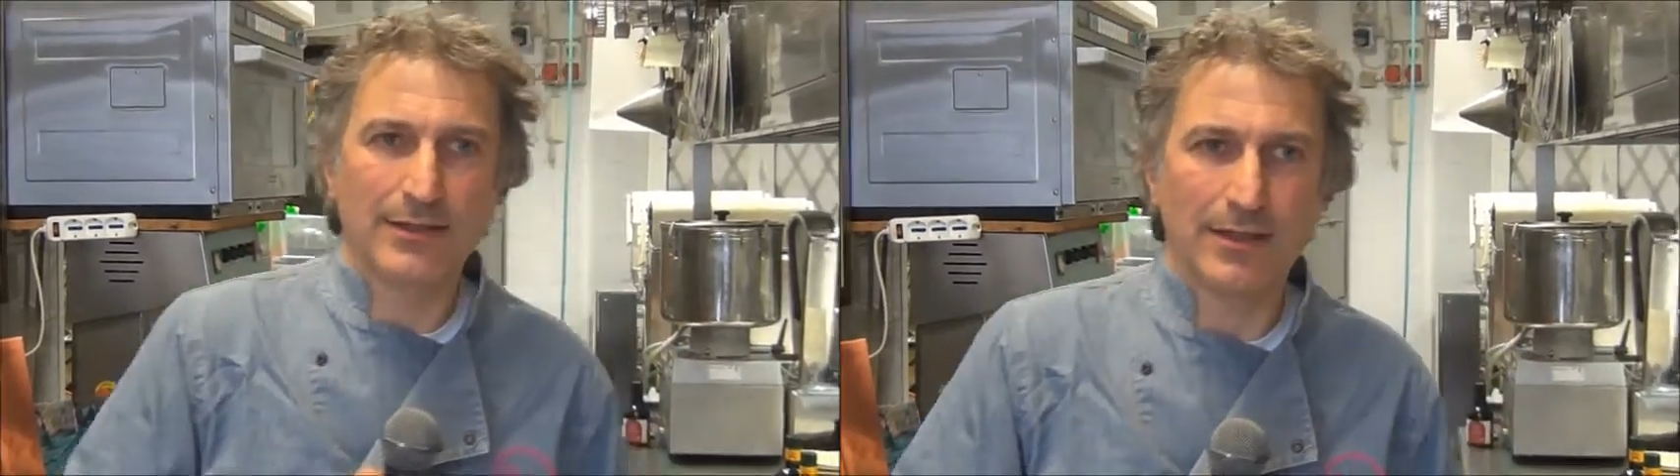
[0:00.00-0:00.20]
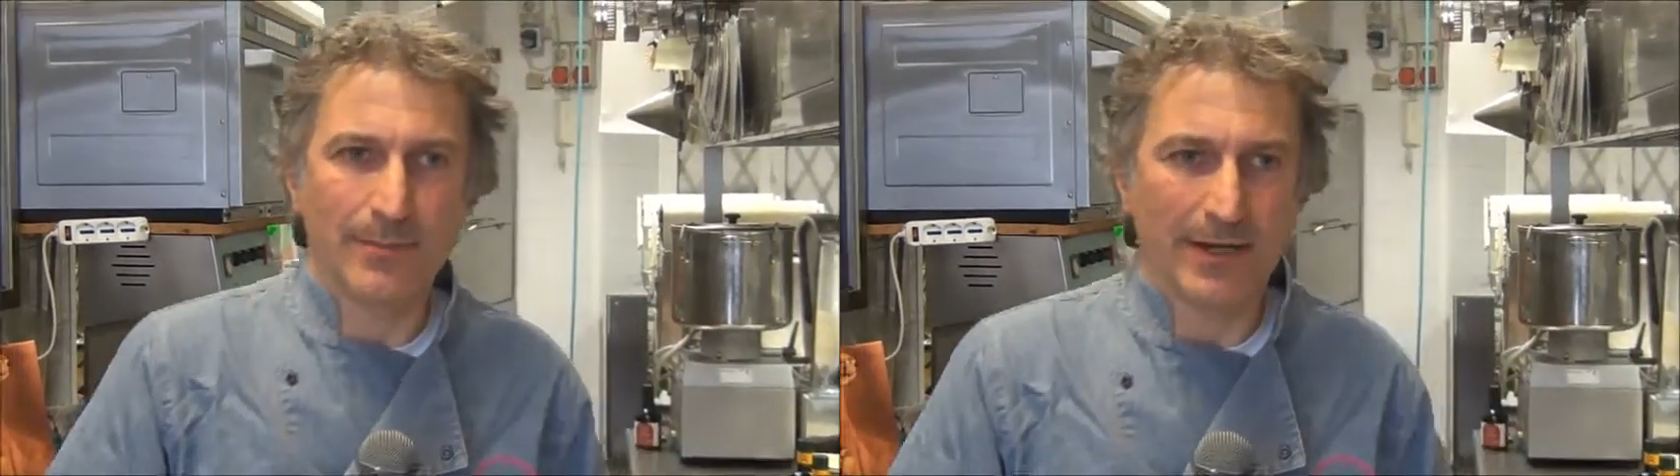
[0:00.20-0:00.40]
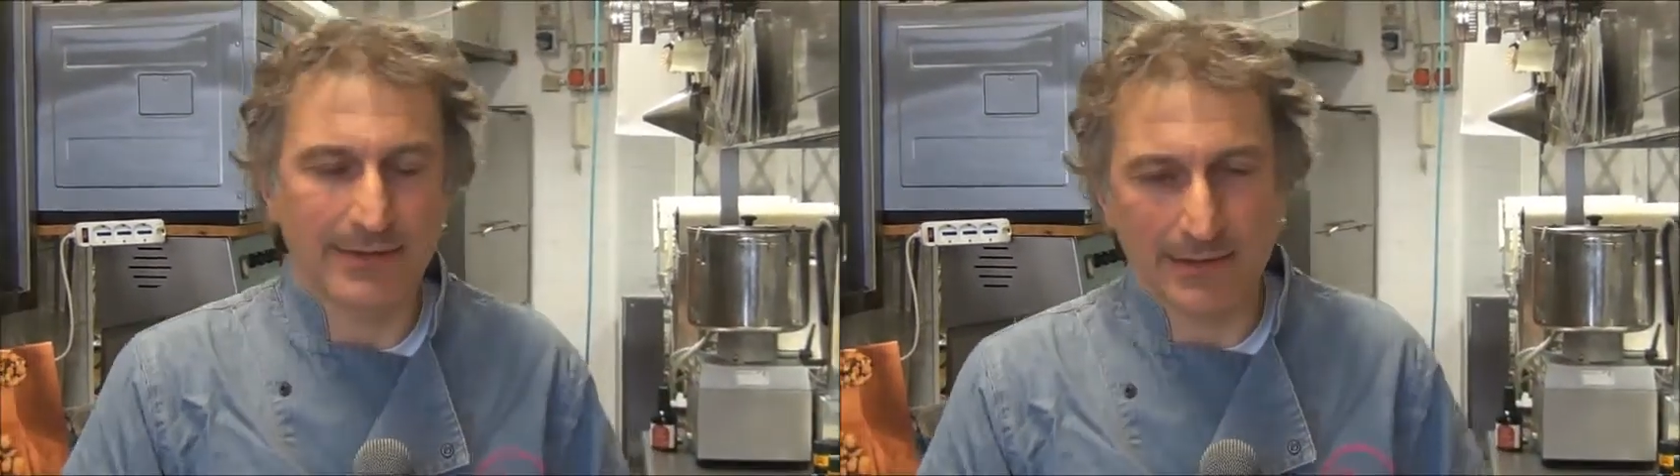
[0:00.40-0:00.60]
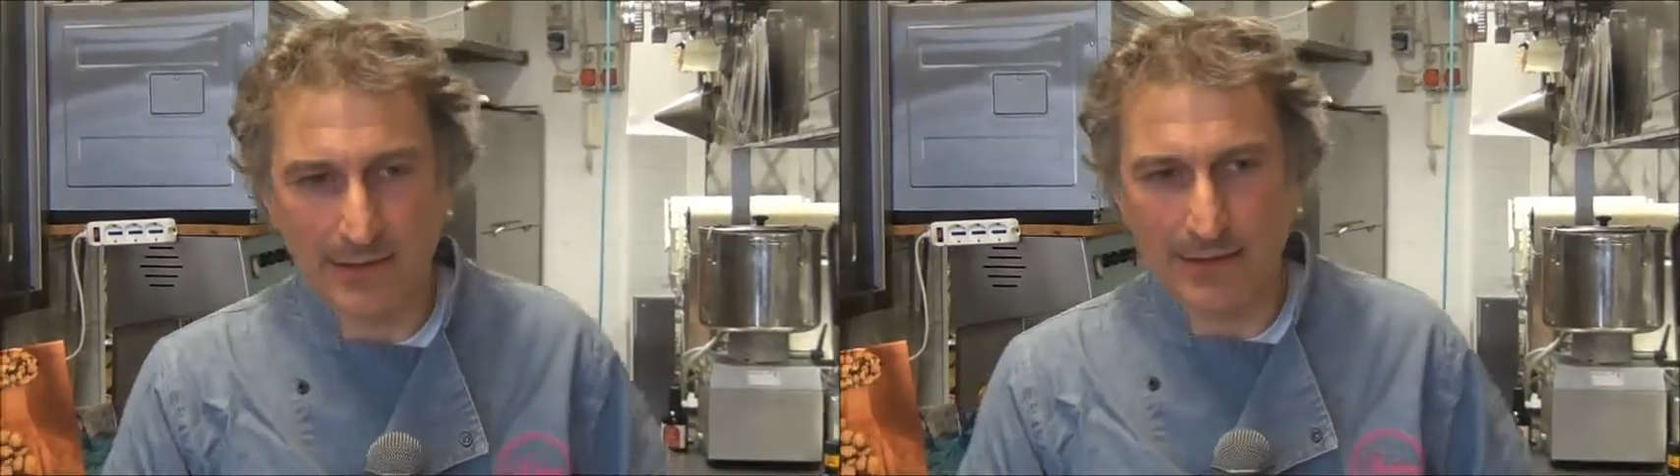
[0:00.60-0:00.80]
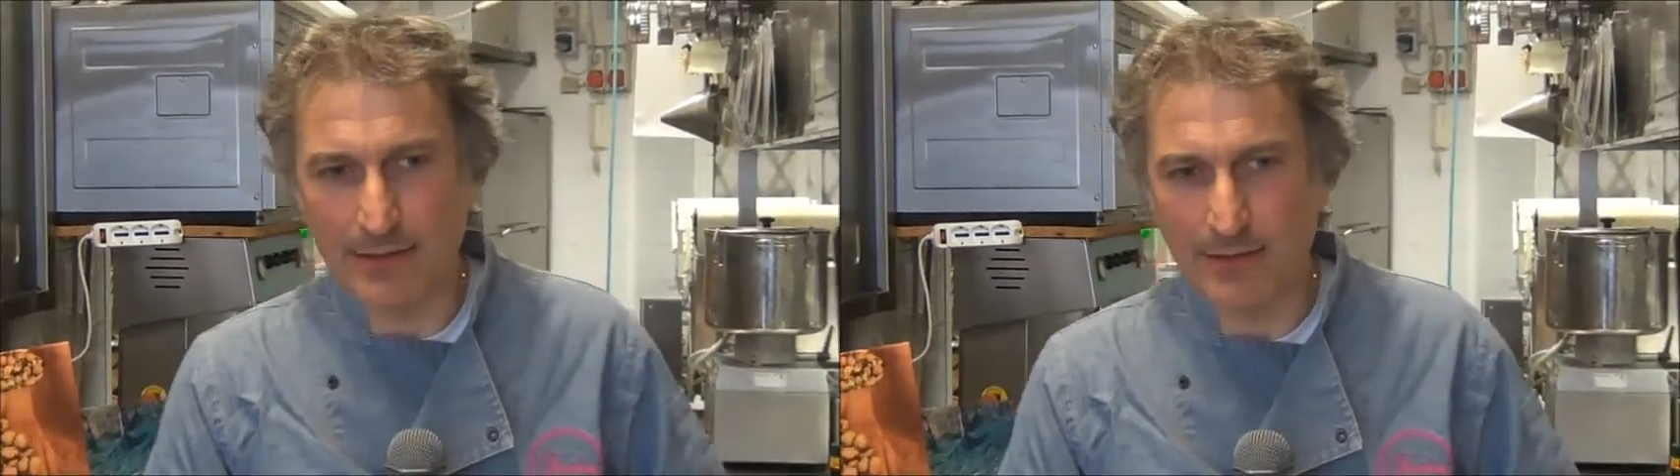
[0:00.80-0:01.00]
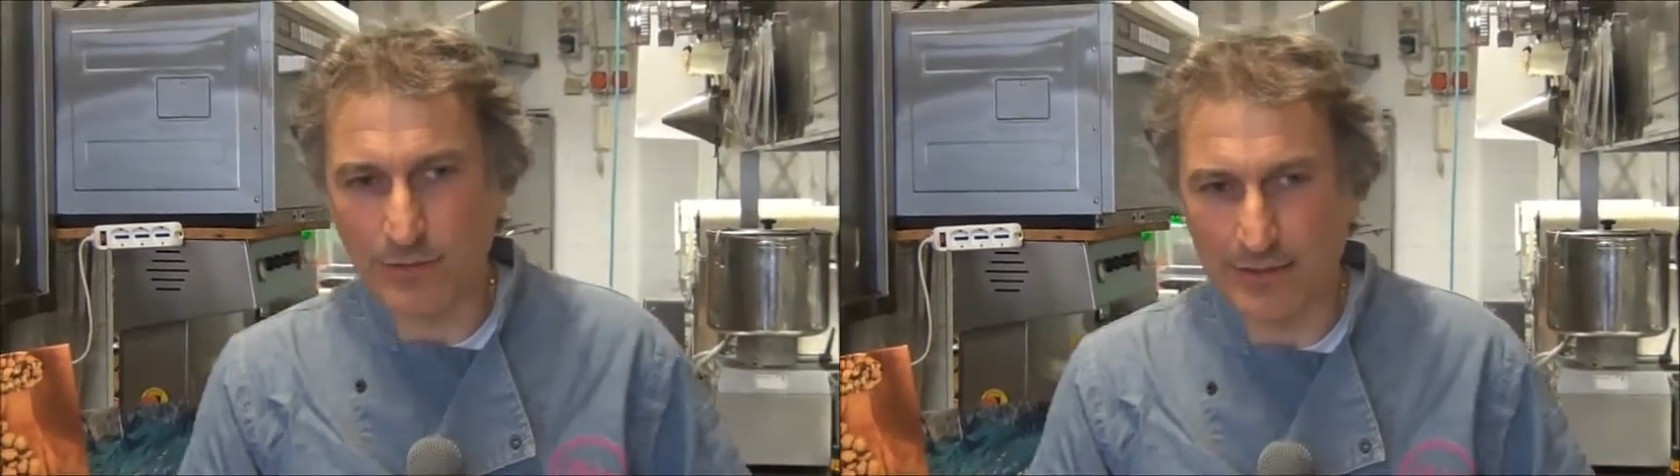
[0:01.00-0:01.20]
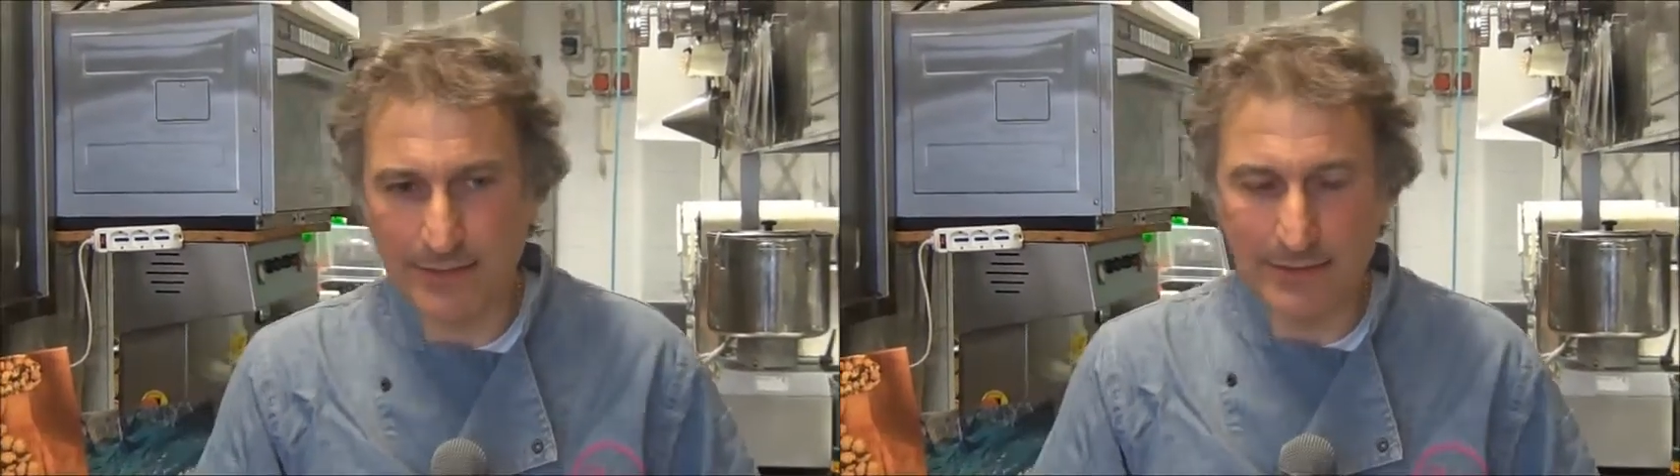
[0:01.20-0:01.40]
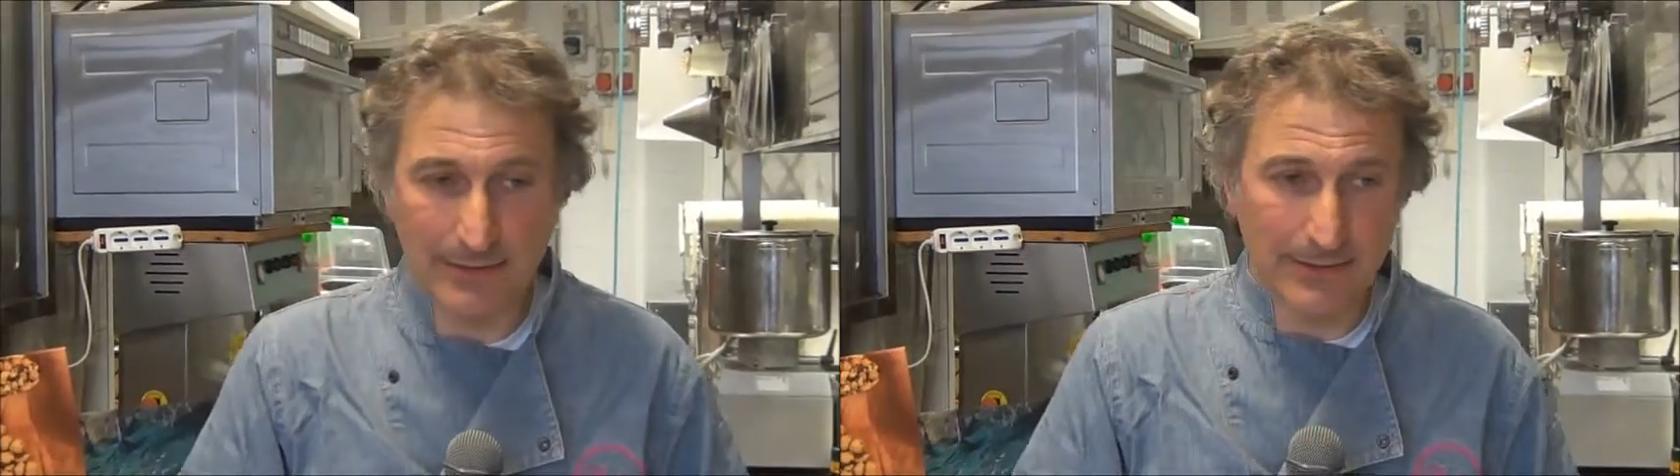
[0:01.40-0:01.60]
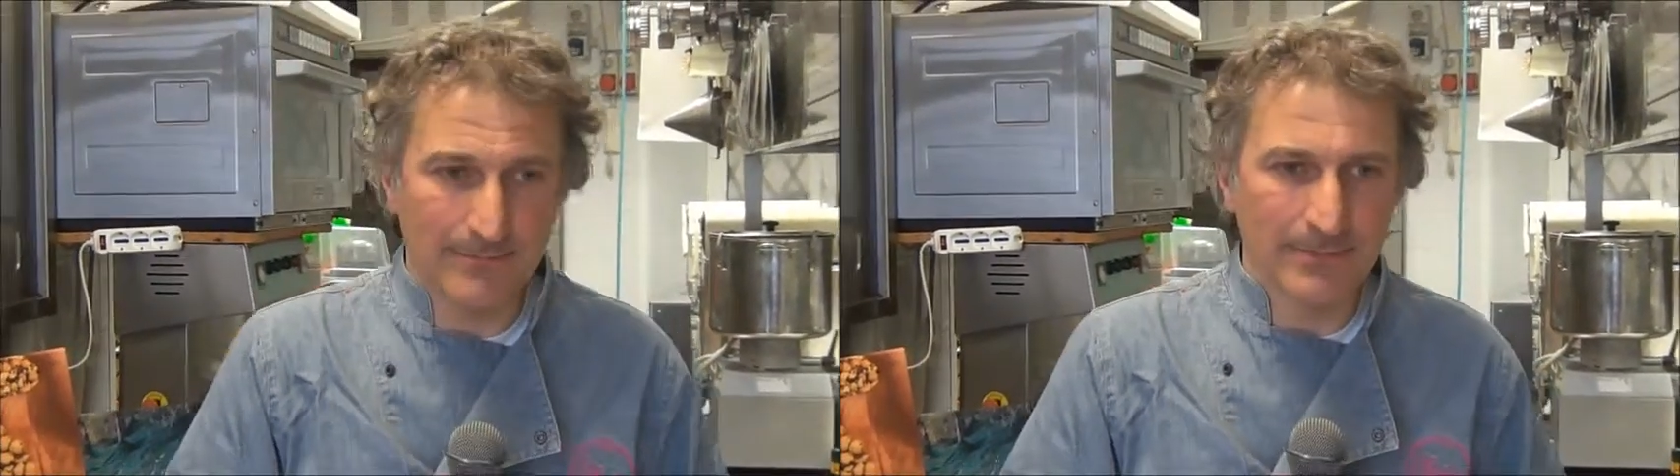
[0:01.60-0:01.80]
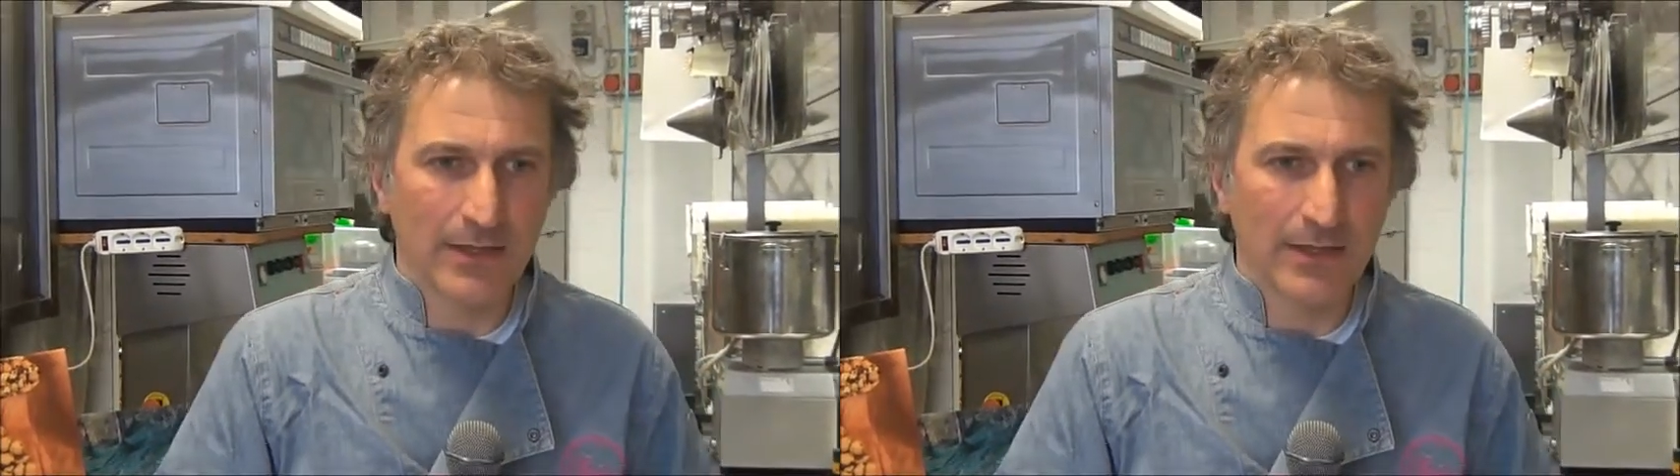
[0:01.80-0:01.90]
da parte dei contadini.